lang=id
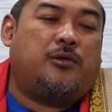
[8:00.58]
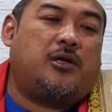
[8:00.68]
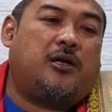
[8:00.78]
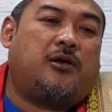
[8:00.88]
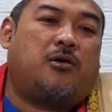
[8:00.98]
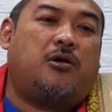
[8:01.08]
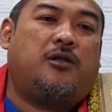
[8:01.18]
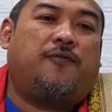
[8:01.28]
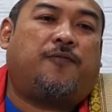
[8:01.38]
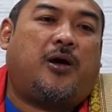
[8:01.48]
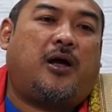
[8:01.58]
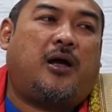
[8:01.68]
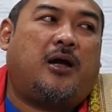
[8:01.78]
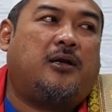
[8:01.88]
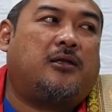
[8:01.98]
menjadi
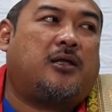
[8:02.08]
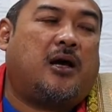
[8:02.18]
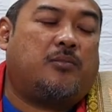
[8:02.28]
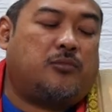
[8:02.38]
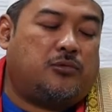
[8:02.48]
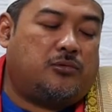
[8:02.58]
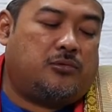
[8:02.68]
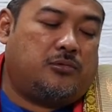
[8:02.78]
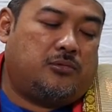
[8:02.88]
khalifah ada tamu.